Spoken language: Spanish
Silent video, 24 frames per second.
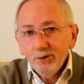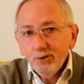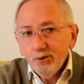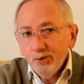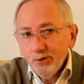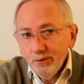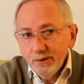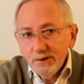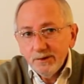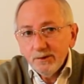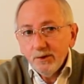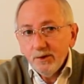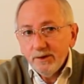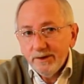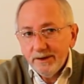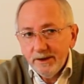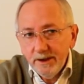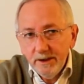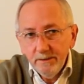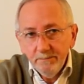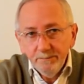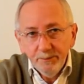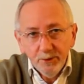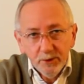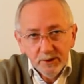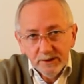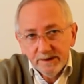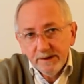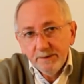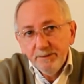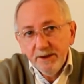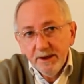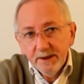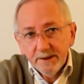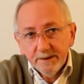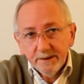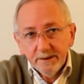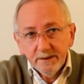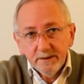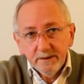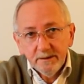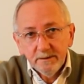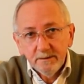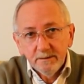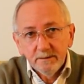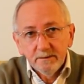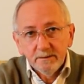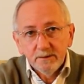Todo eso es tiempo que se pierde,
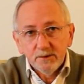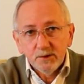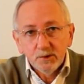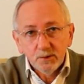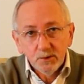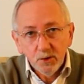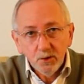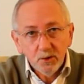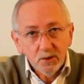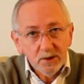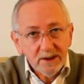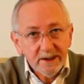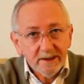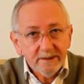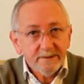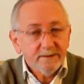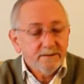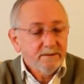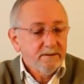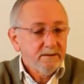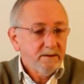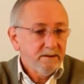son colas.